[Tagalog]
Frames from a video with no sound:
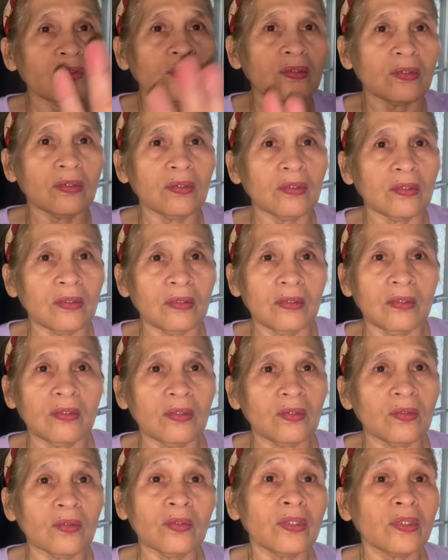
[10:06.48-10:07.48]
ron.
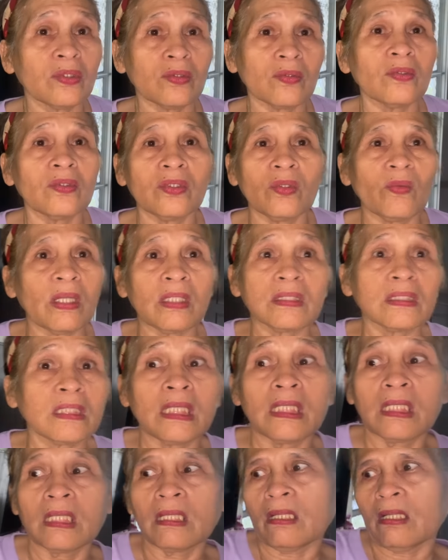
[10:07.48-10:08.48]
Tuloy-tuloy, walang
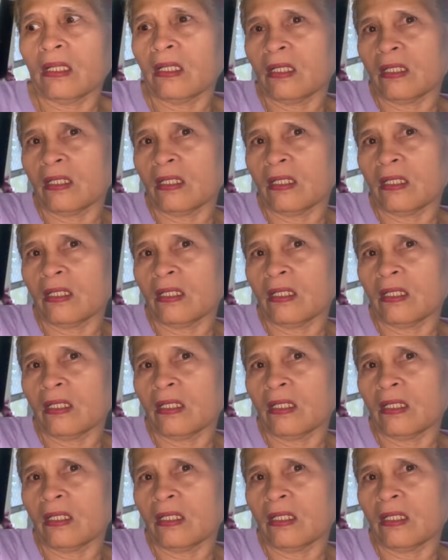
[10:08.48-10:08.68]
tigil.